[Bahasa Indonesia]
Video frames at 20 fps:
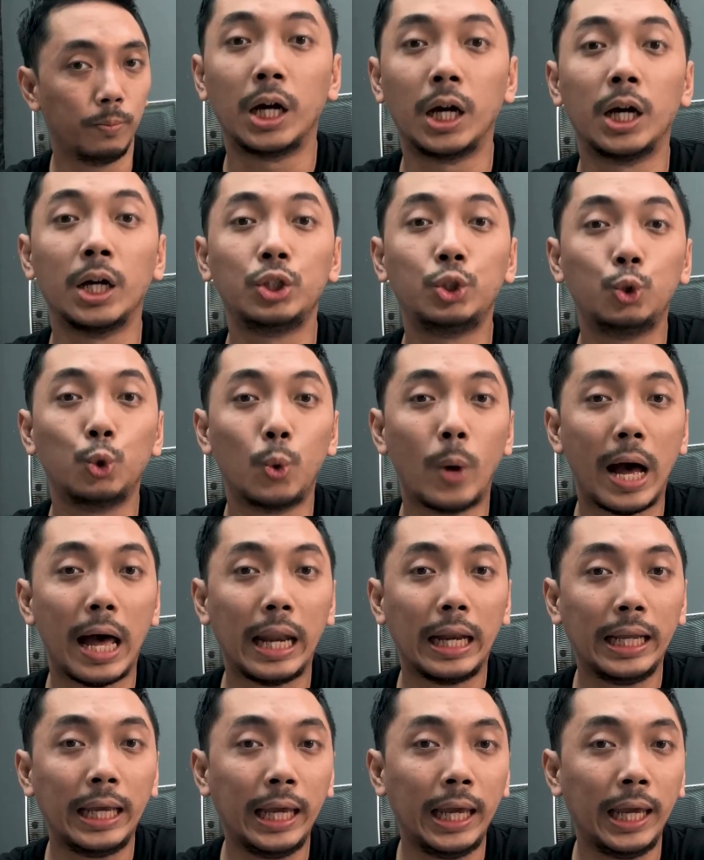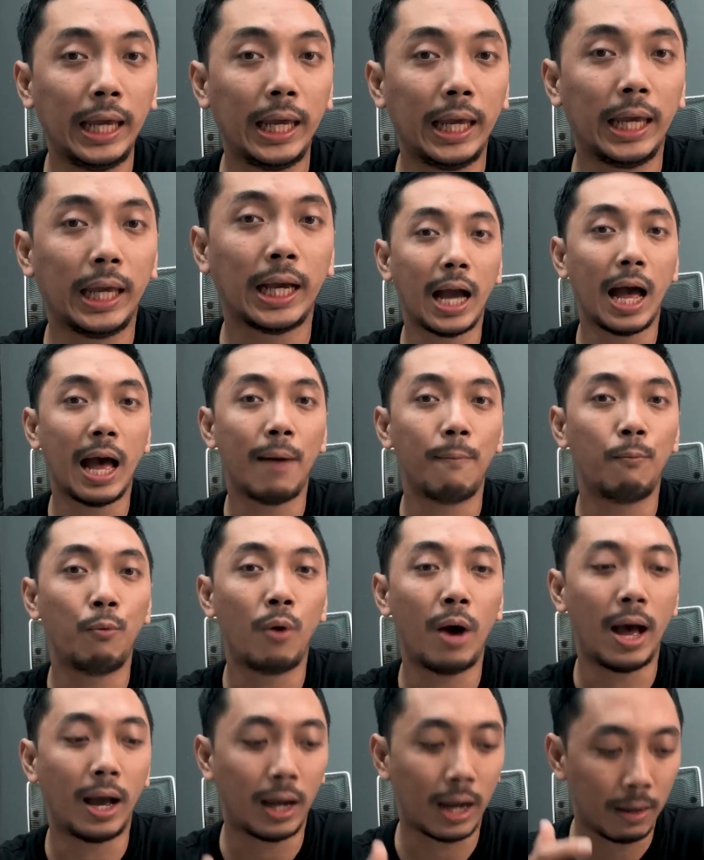Kecuali kamu
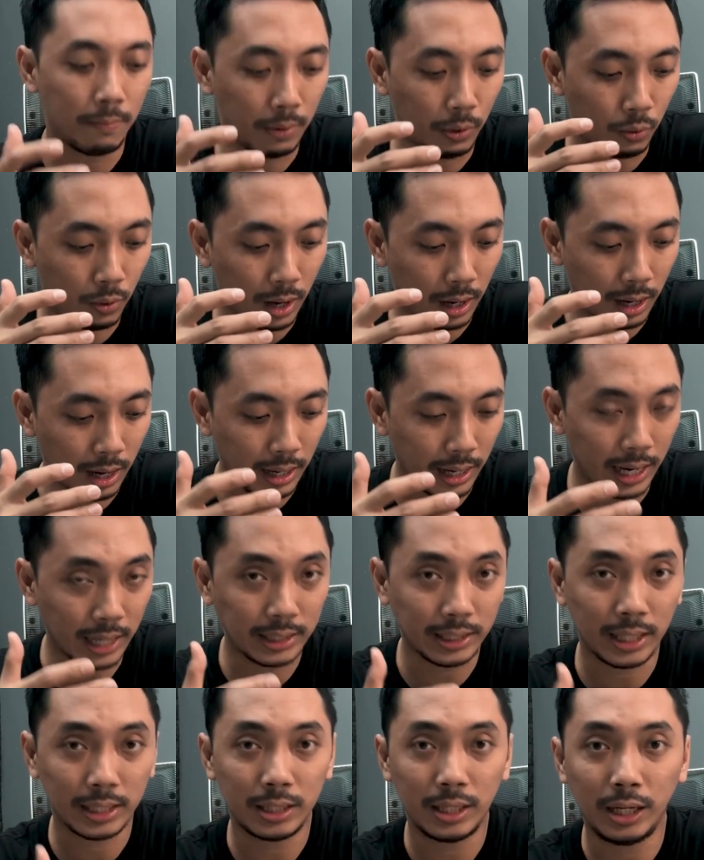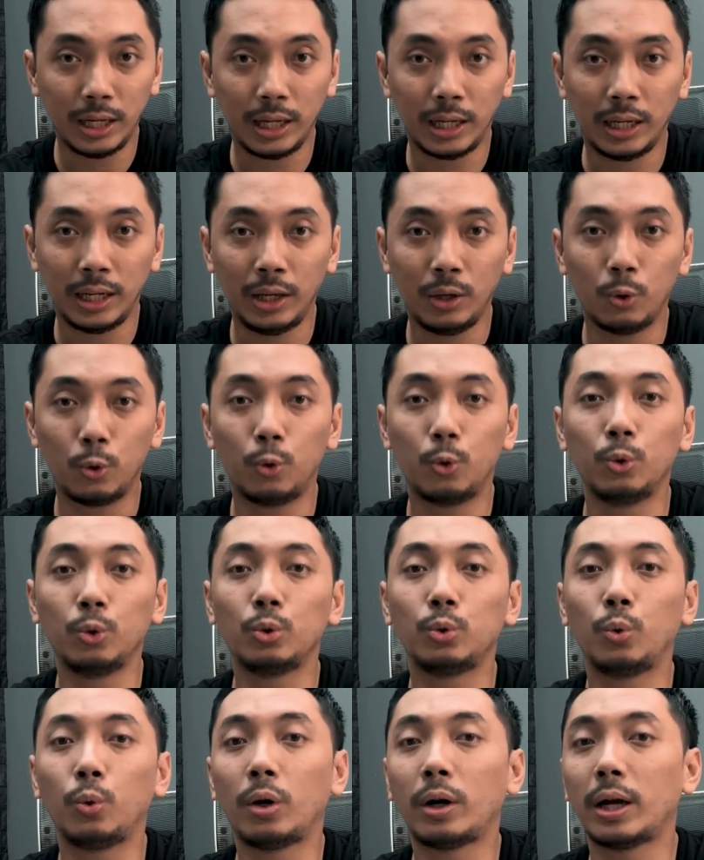akan menggunakan SSD ini
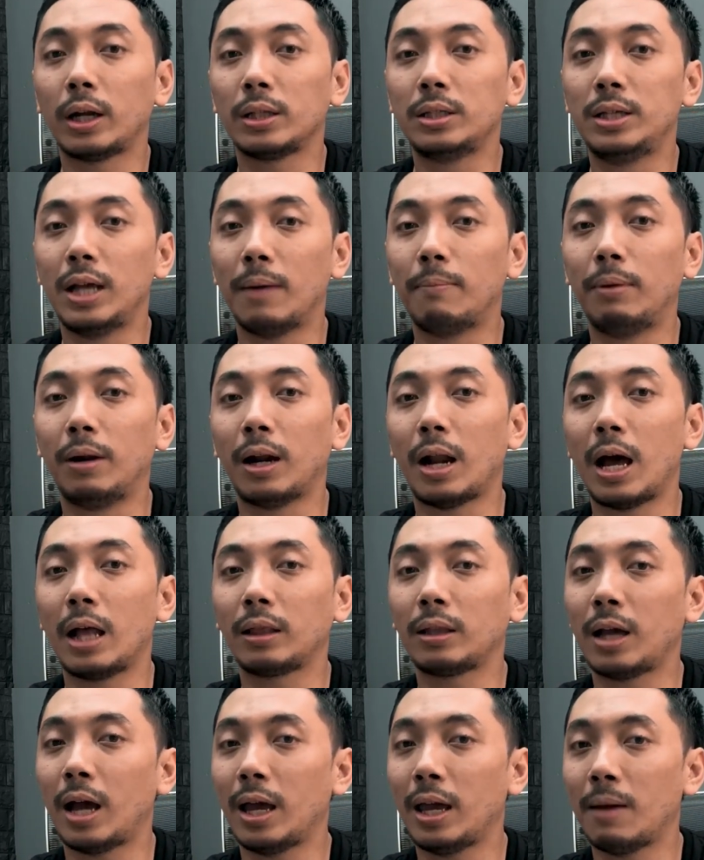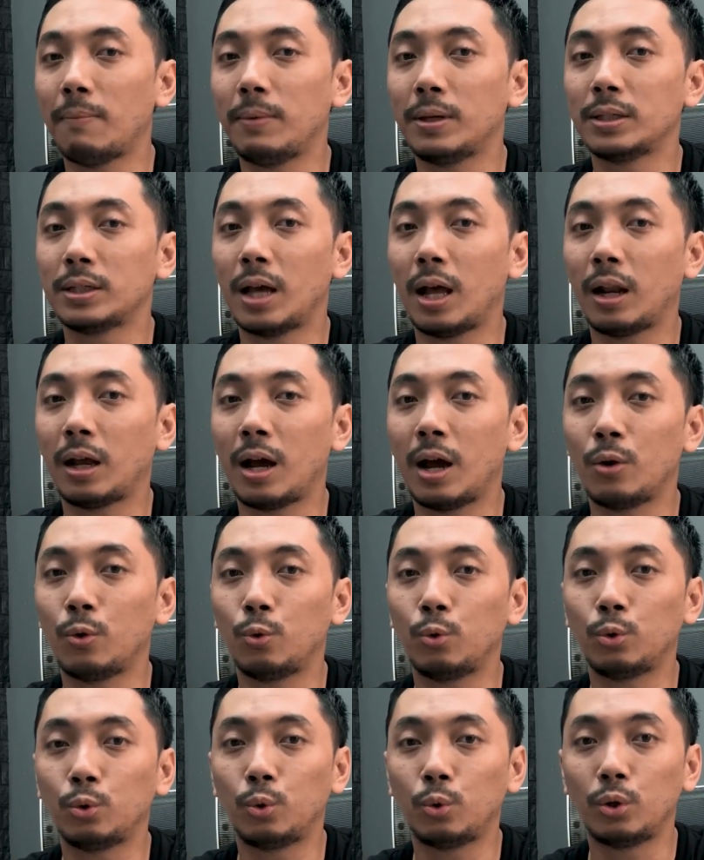untuk kerja berat kayak misalkan
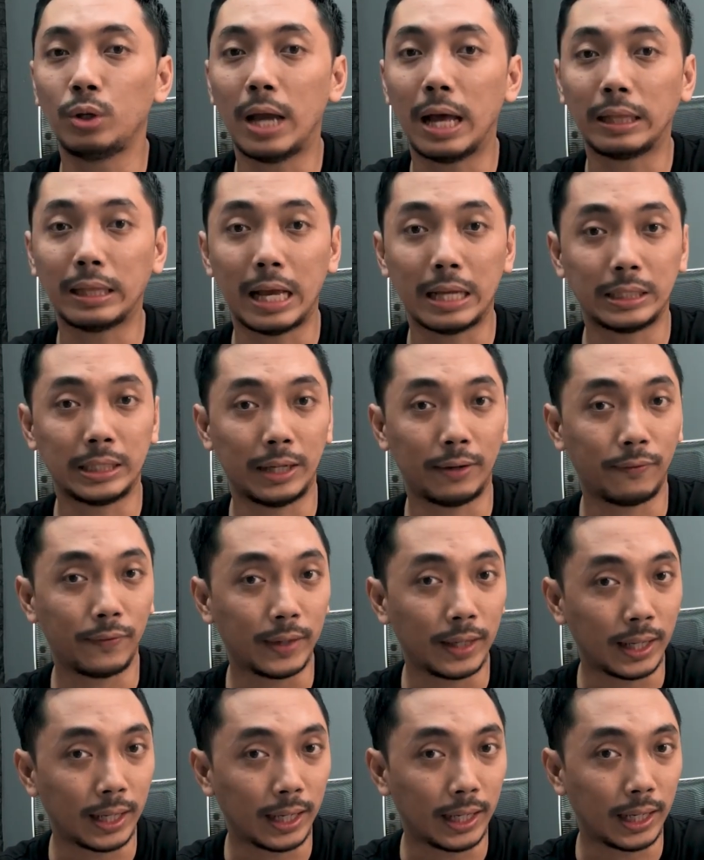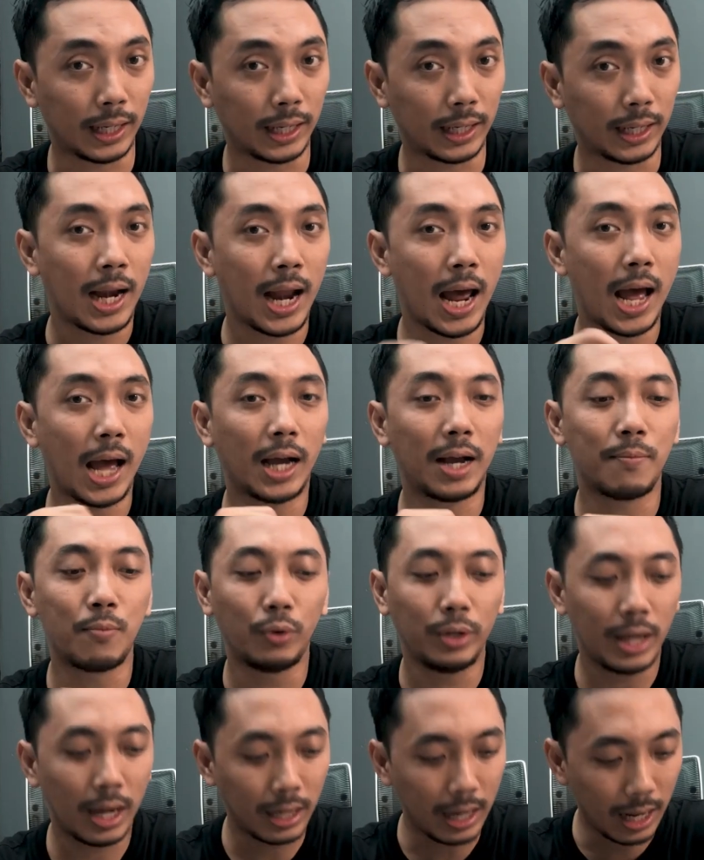untuk data server. Nah,
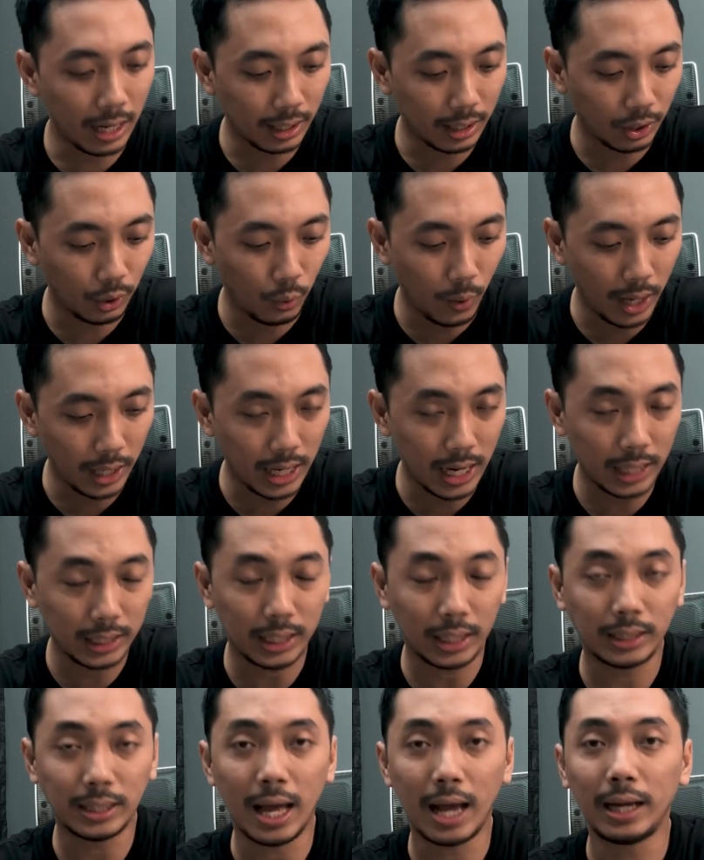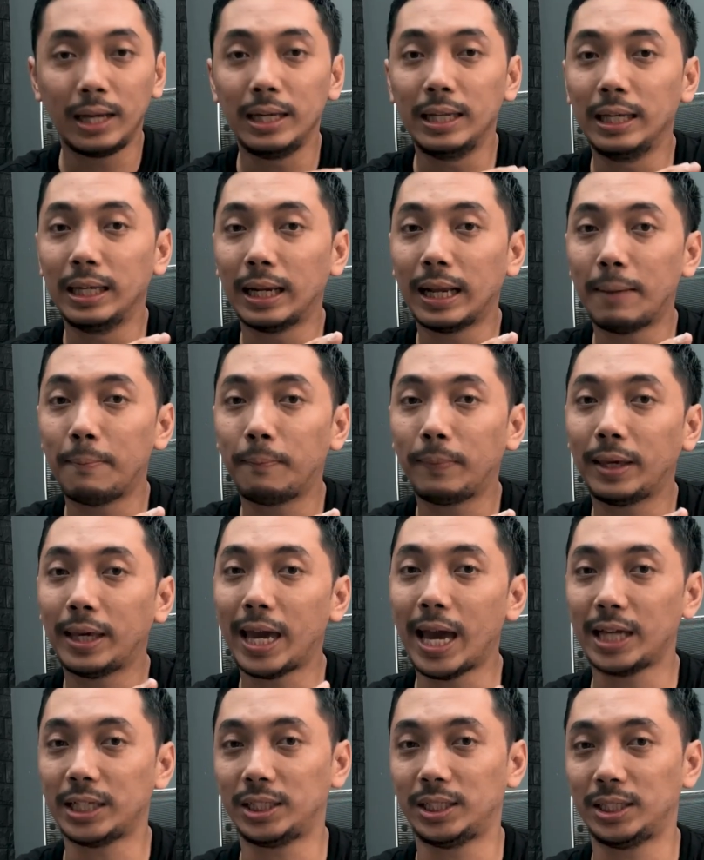kemudian hal kedua adalah tentang DRAM
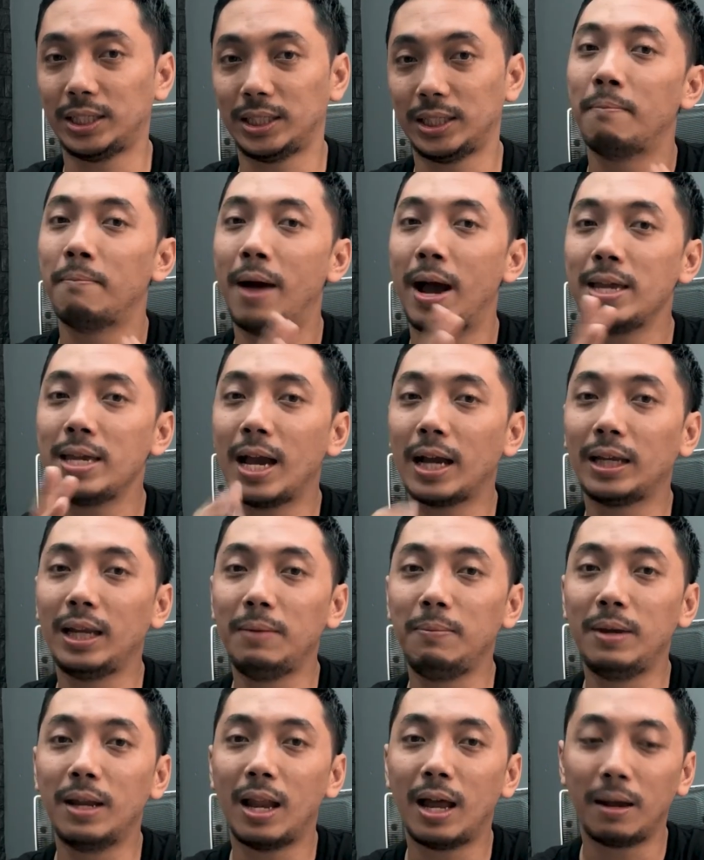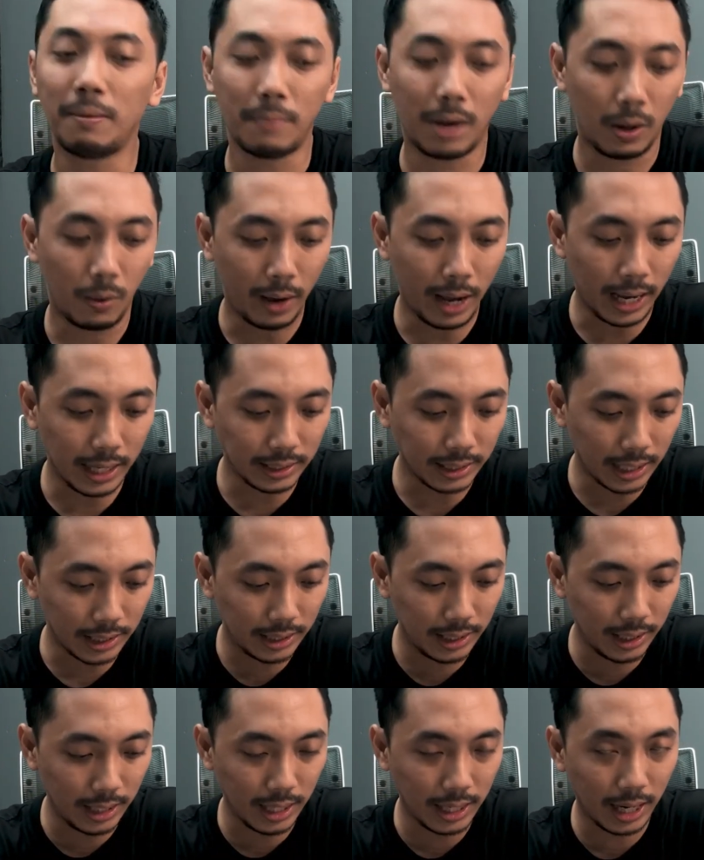cache. Banyak dibilang bahwa
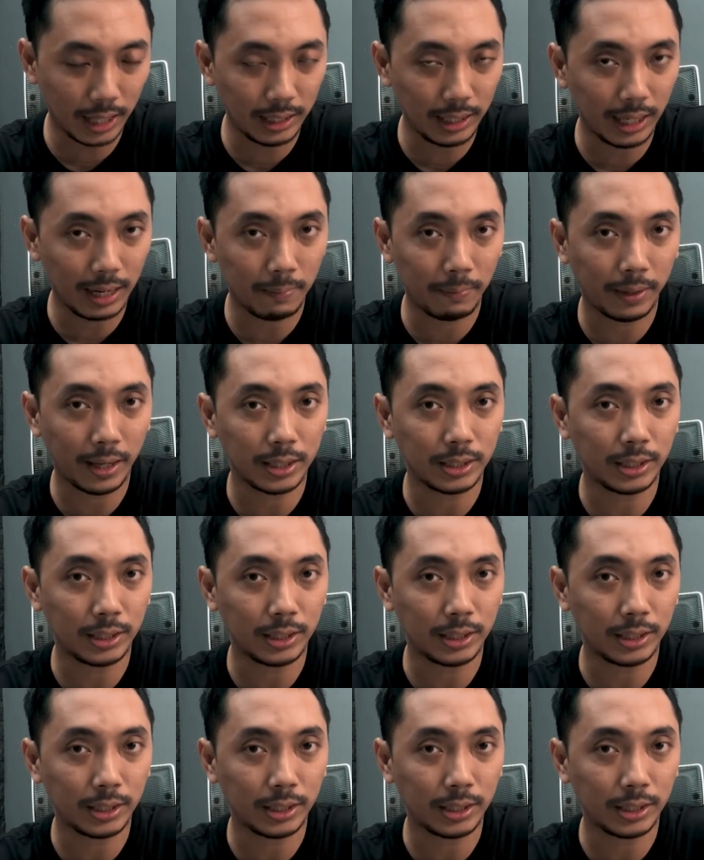SSD dengan DRAM